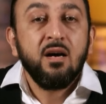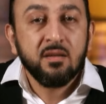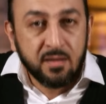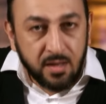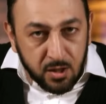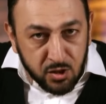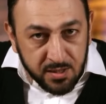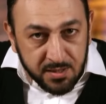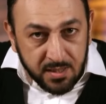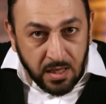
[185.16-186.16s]
أن ضع
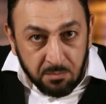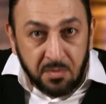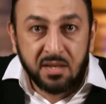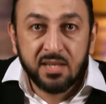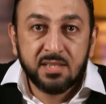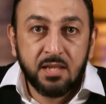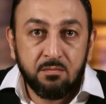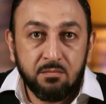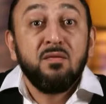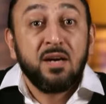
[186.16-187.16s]
الجزية عمن أسلم
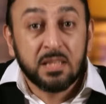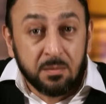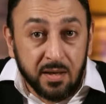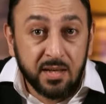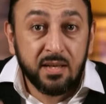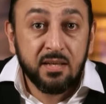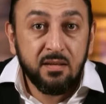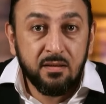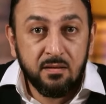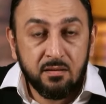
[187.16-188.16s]
فكتب
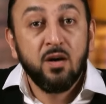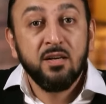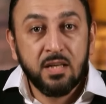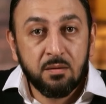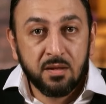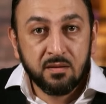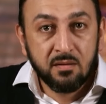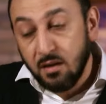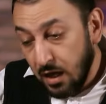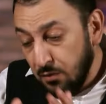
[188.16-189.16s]
إليه والي اليمن
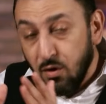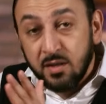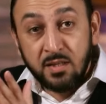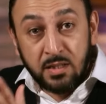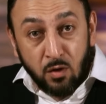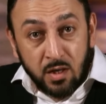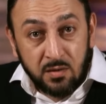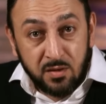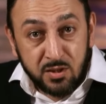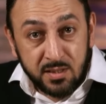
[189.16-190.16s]
أخاف أن
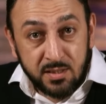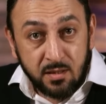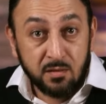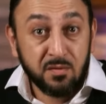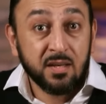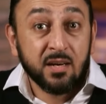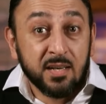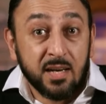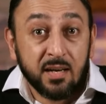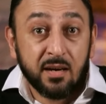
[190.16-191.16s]
تتوقف الجزية
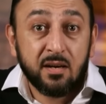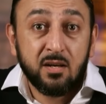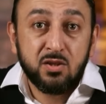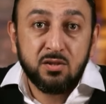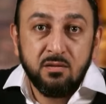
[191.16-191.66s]
فيقل الخراج